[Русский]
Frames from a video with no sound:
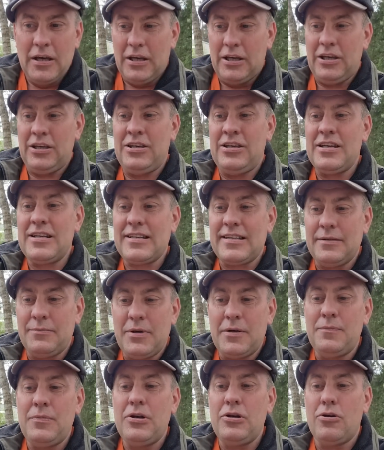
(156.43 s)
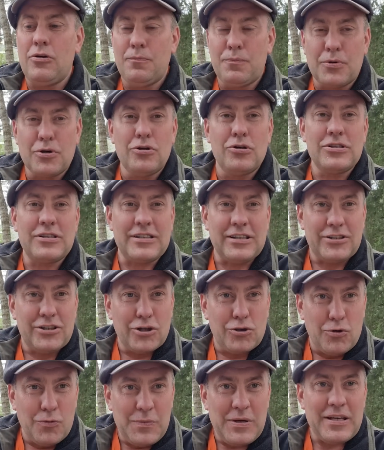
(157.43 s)
И если мы берем просто
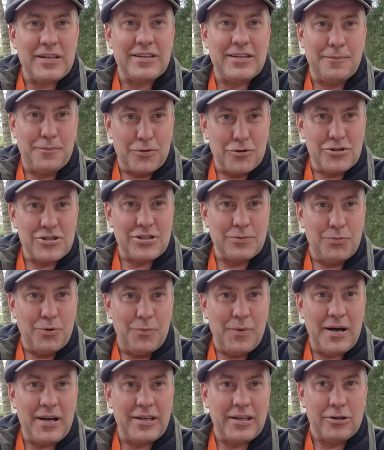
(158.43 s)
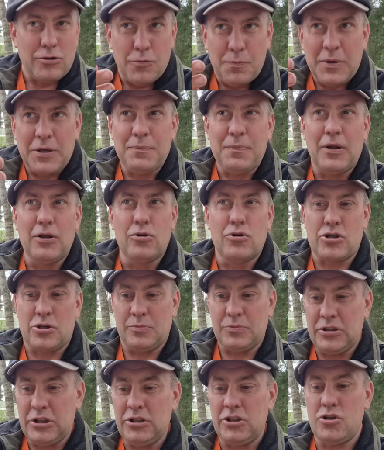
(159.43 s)
документы, просто бумаги, ну,
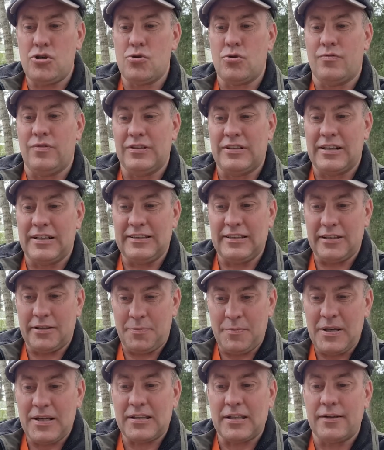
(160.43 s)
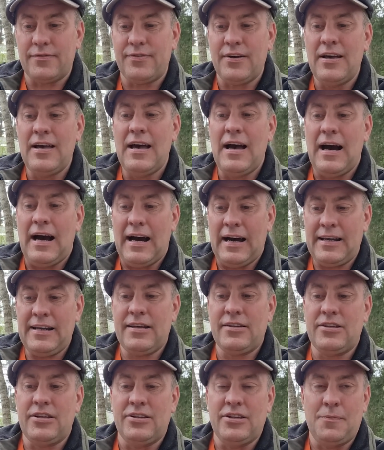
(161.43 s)
предположим, тысячу квадратных метров,
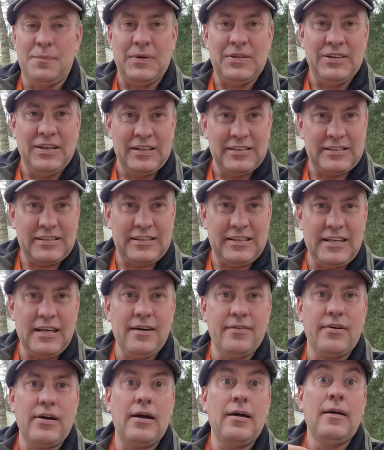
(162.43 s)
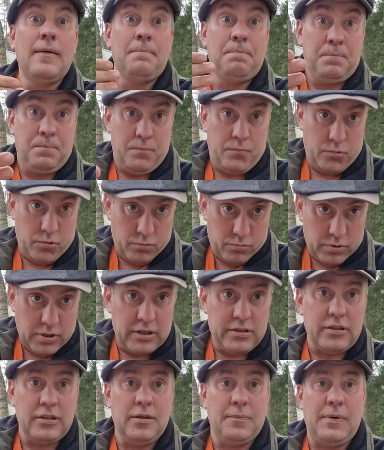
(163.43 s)
аренда на 15 евро – ну,
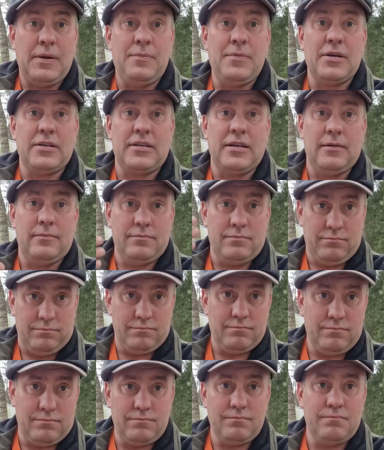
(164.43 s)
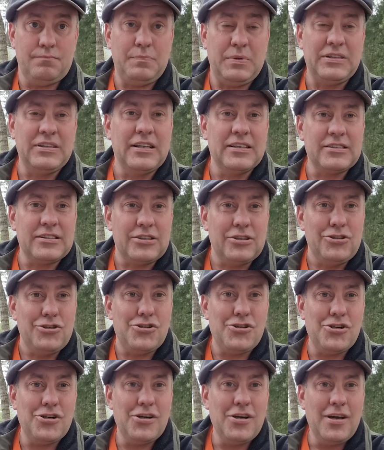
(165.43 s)
это, например, там 15
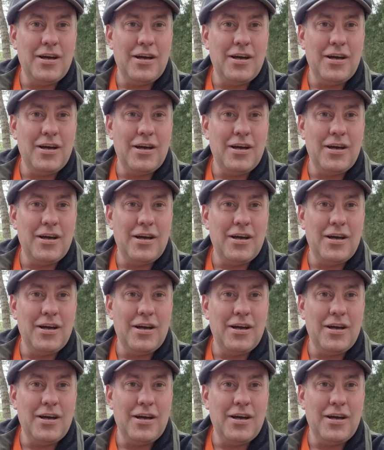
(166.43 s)
тысяч.